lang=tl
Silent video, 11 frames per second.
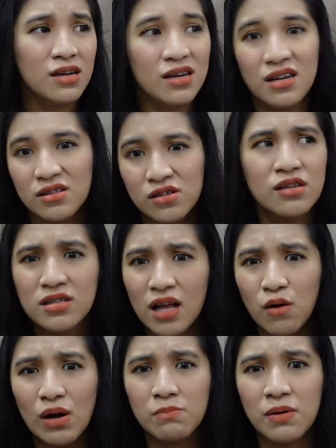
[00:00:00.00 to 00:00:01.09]
3 liters
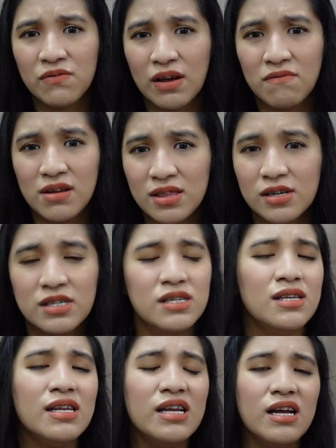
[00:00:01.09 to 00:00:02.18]
lang, 1.5 liters.
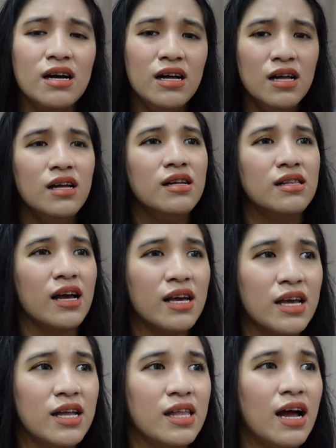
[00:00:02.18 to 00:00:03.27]
Hindi nila
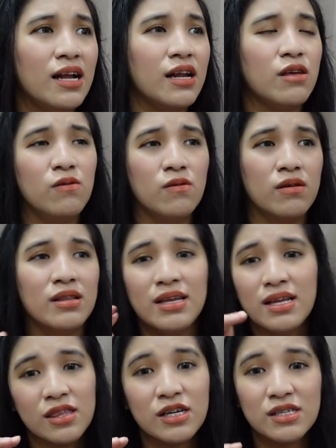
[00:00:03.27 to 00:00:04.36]
nakikita na yung
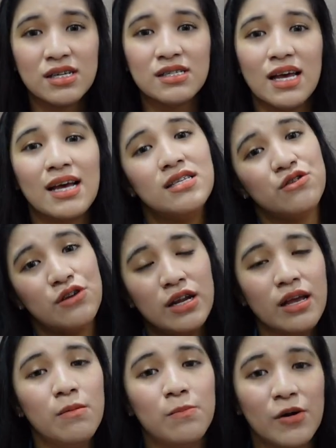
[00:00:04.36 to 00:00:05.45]
liters kasi it's
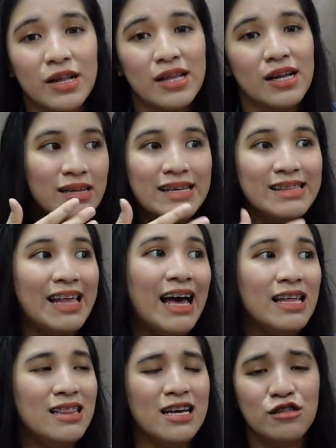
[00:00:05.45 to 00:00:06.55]
really important.
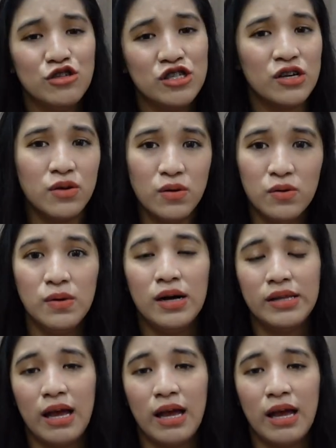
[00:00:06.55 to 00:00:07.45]
Dahil like dun sa Kiowa